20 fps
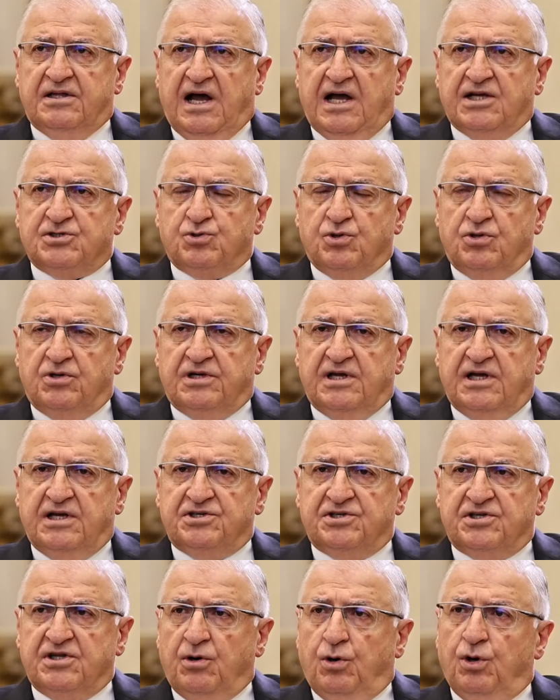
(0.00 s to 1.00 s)
daha sonra
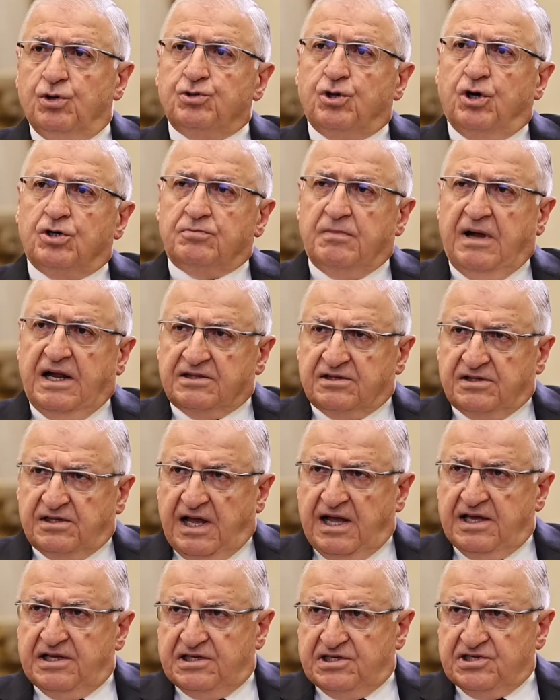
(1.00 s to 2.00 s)
işte 14
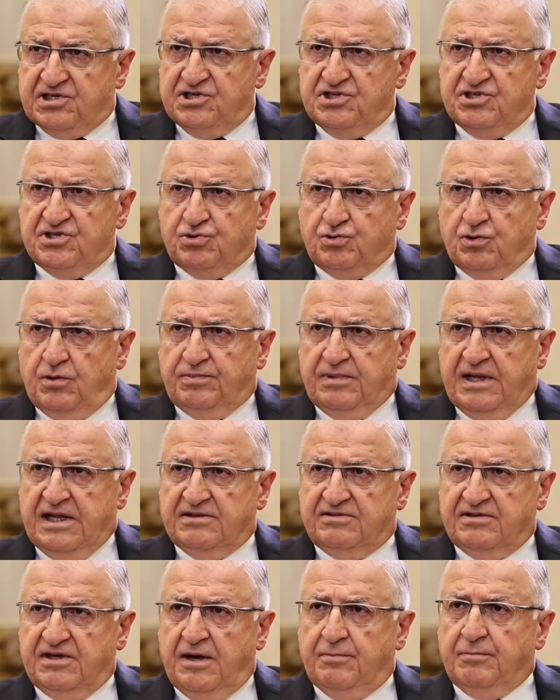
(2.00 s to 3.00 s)
Mart'ta ikinci
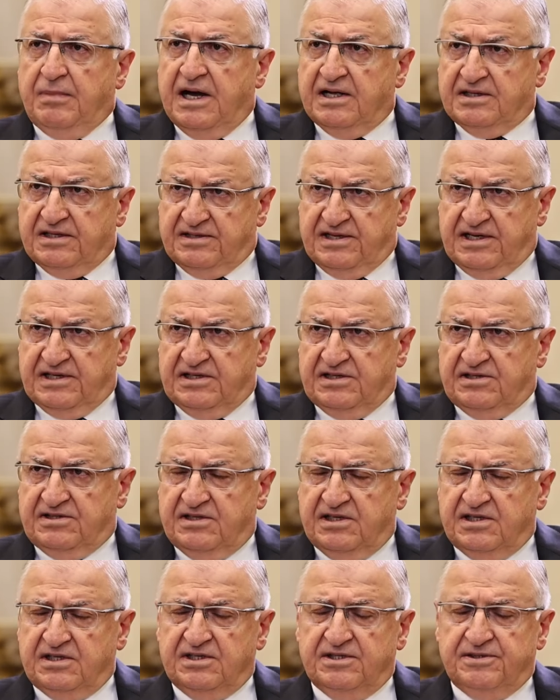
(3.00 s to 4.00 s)
toplantıya Bağdat'a
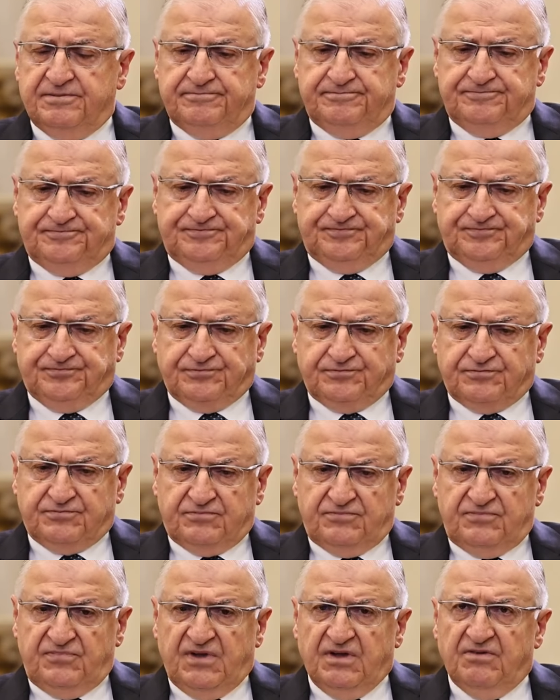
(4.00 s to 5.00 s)
gittik.
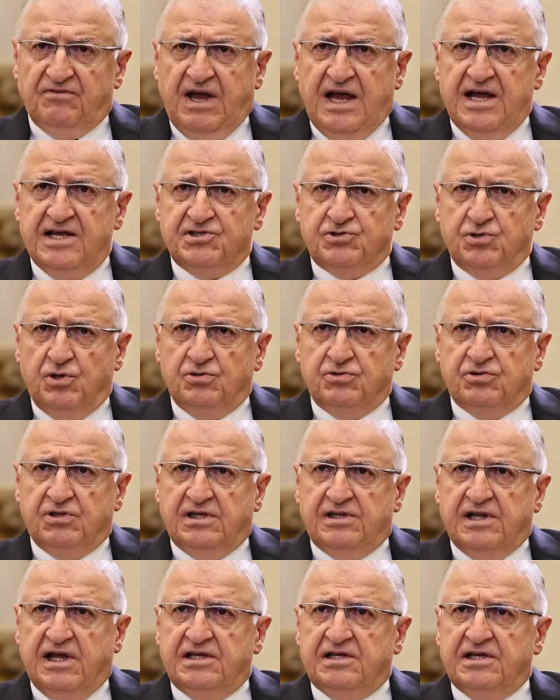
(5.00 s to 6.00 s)
Ve en
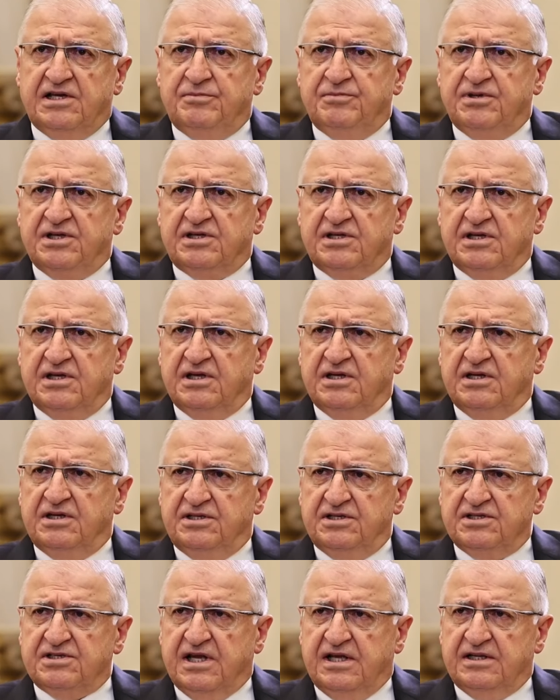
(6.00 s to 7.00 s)
sonunda da 22
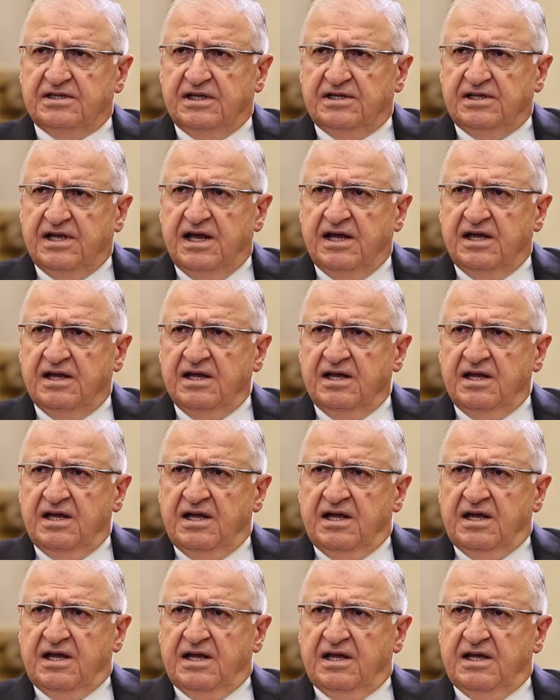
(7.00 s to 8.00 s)
Nisan'da da
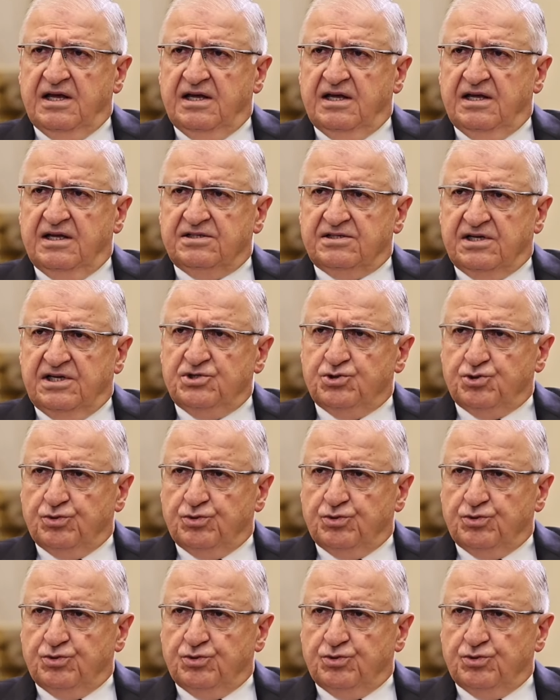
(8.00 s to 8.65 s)
e, Sayın